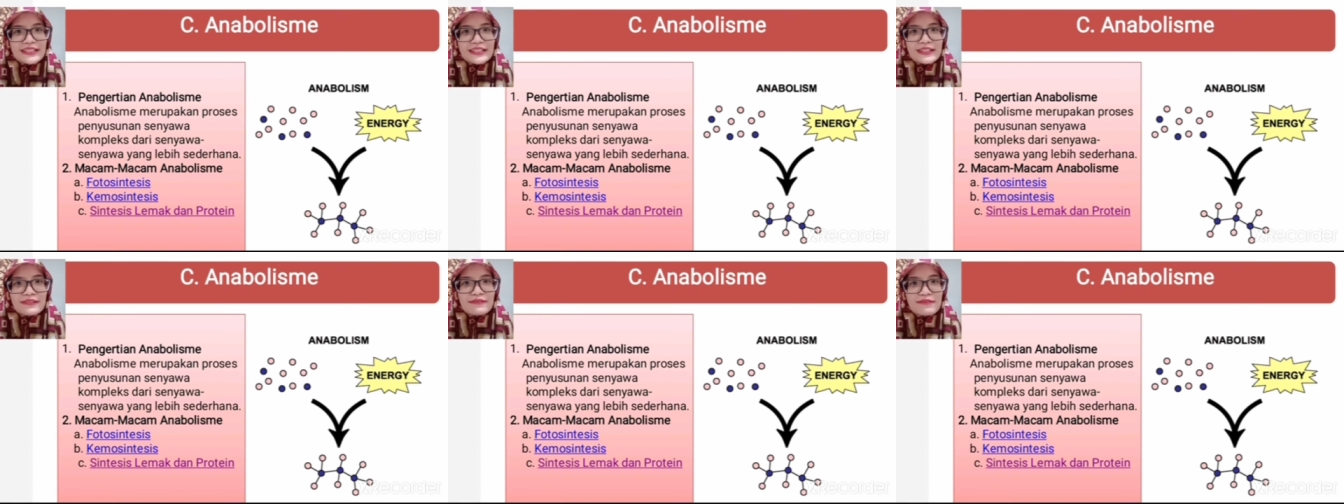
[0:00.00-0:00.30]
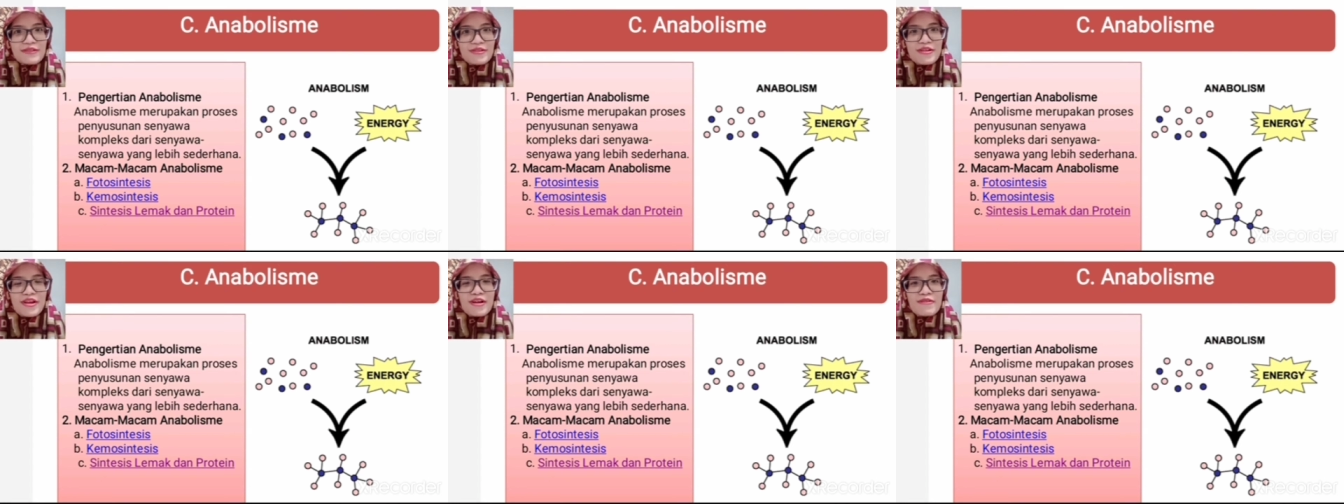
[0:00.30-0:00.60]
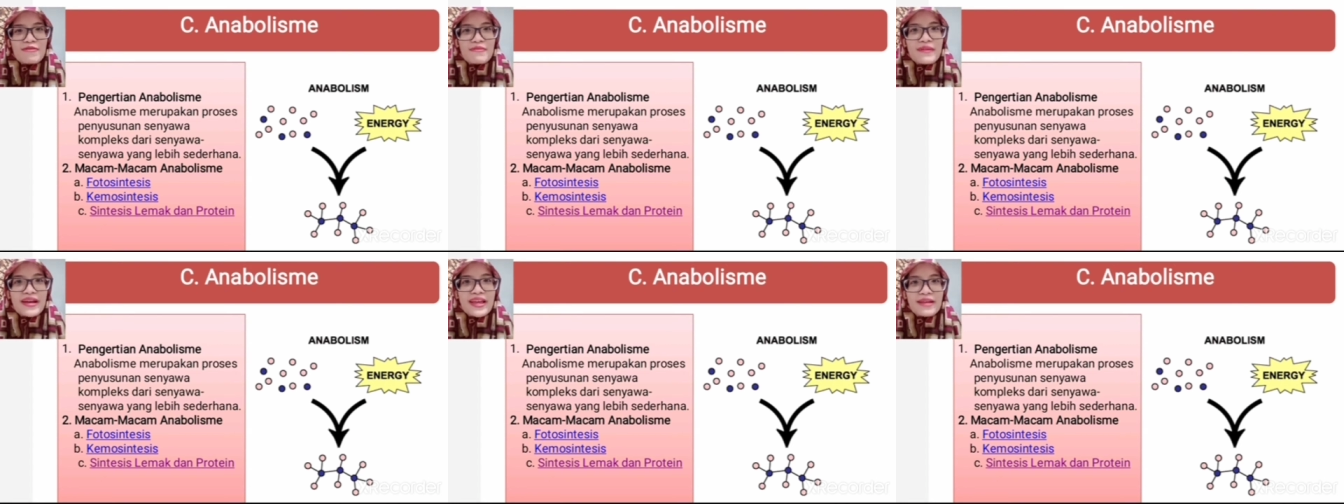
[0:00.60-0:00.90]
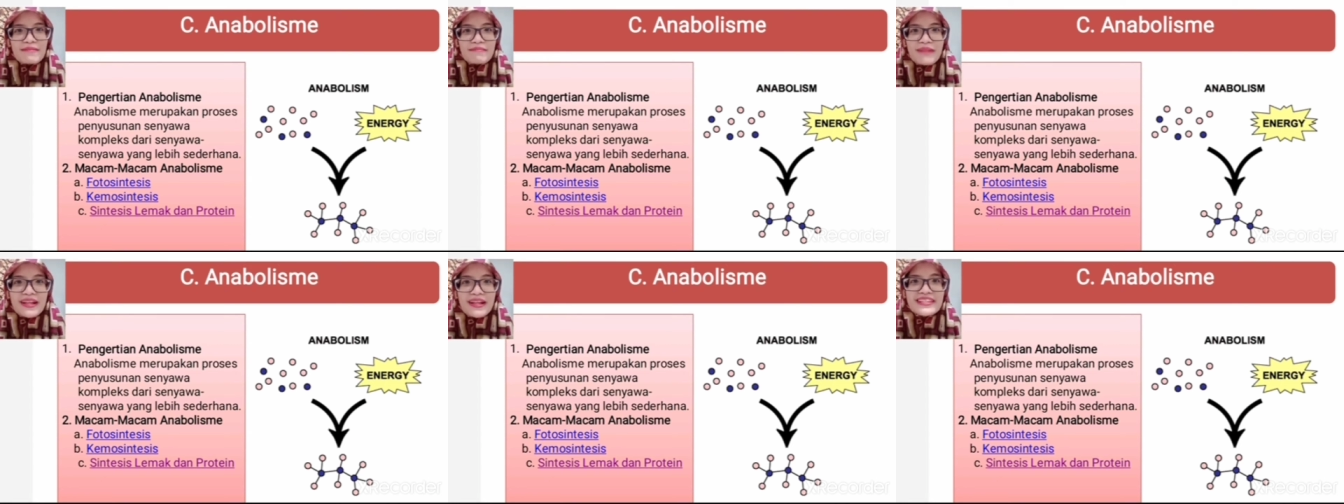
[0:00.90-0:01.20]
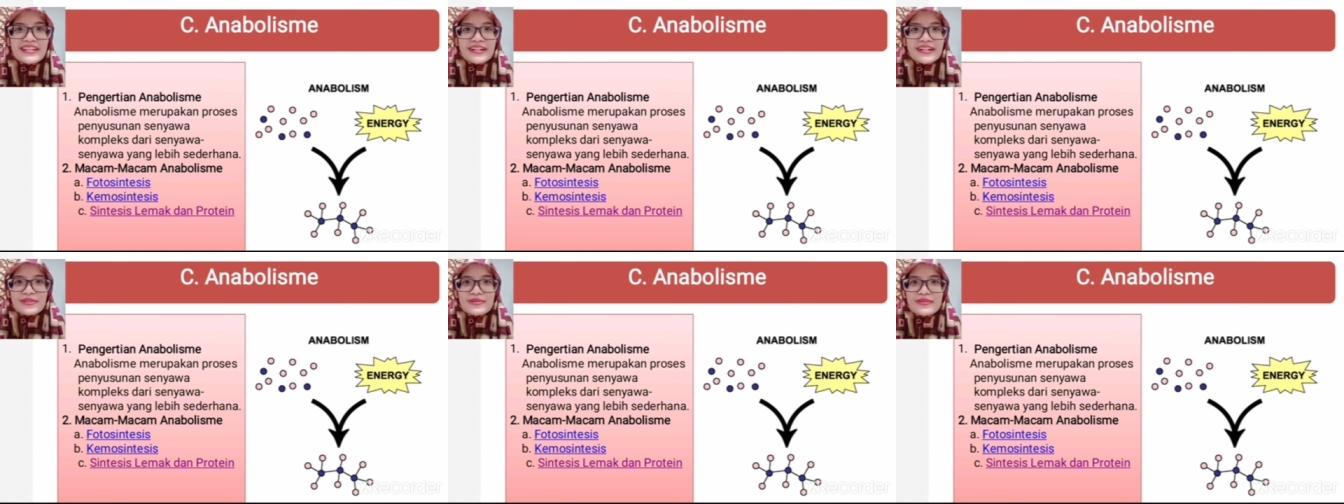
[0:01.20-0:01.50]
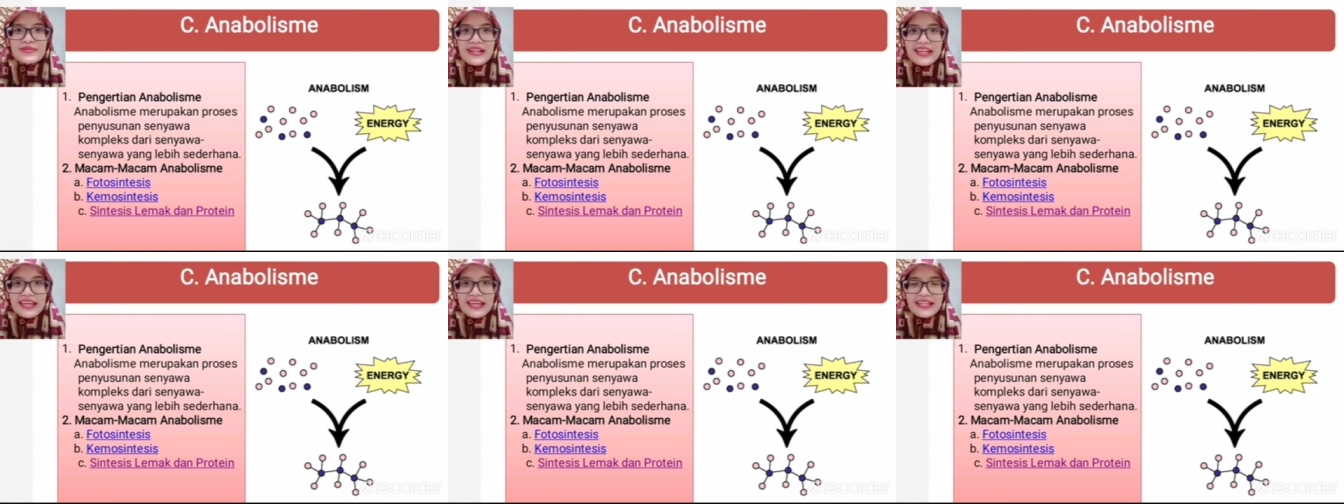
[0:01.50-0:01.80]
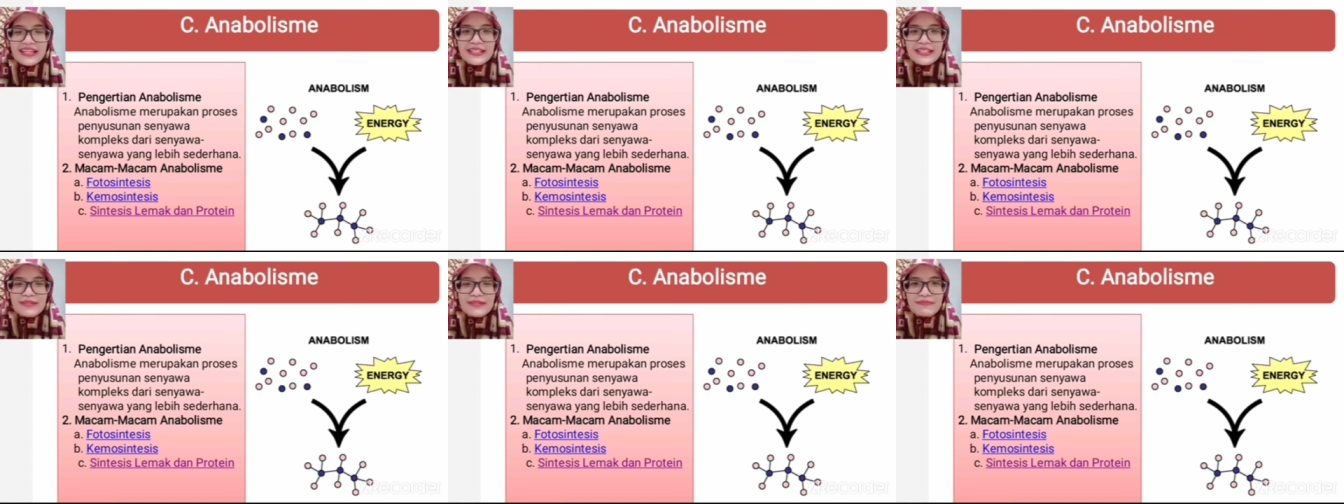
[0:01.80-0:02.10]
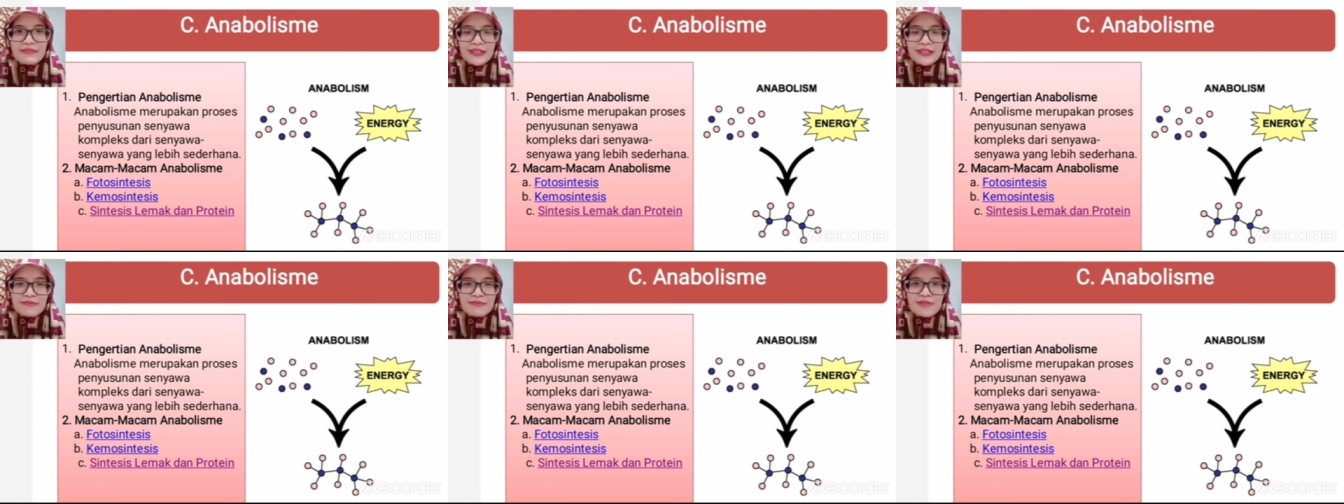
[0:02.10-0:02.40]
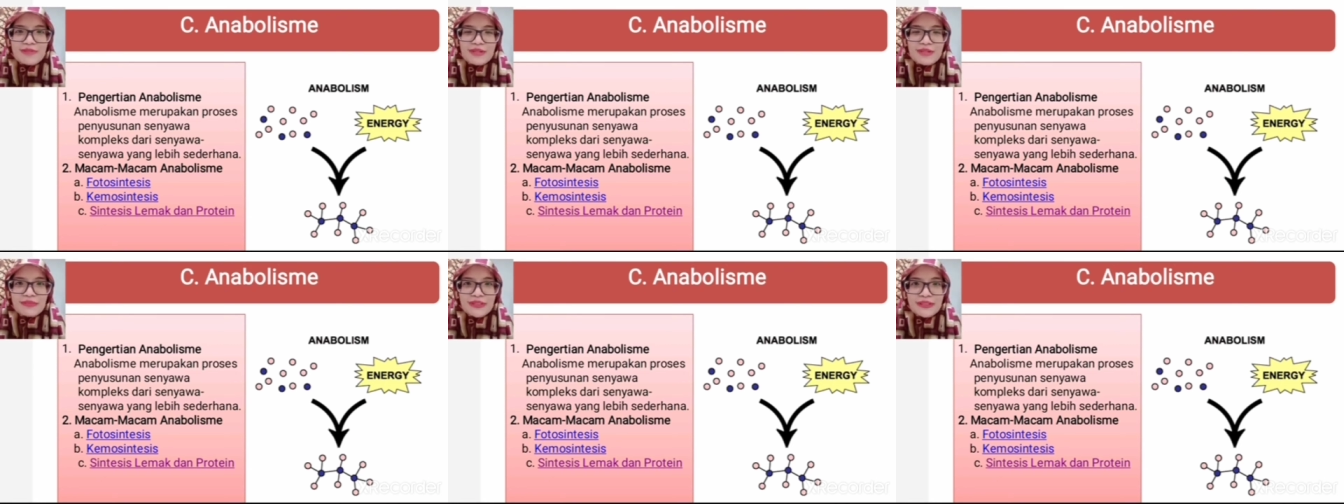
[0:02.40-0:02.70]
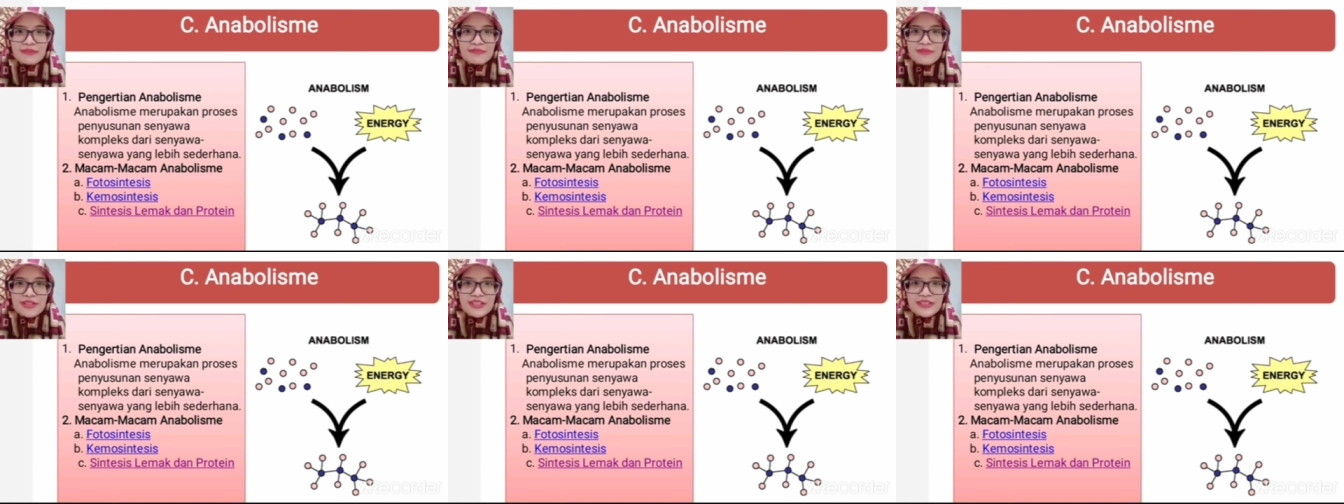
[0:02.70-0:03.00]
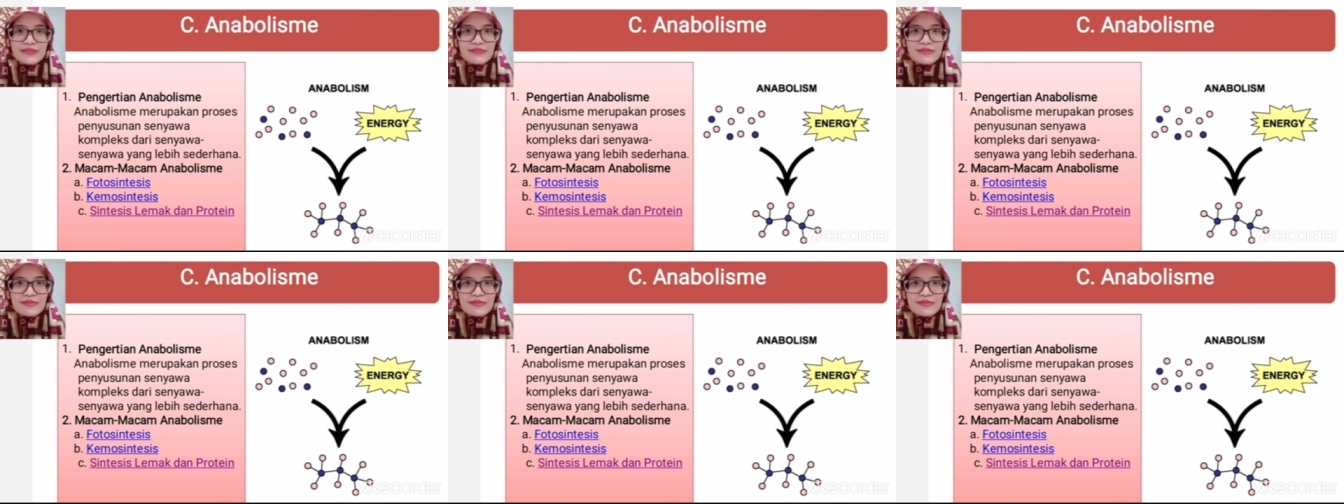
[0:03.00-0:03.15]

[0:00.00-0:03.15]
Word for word: review yang lumayan panjang juga ya dari pertemuan-pertemuan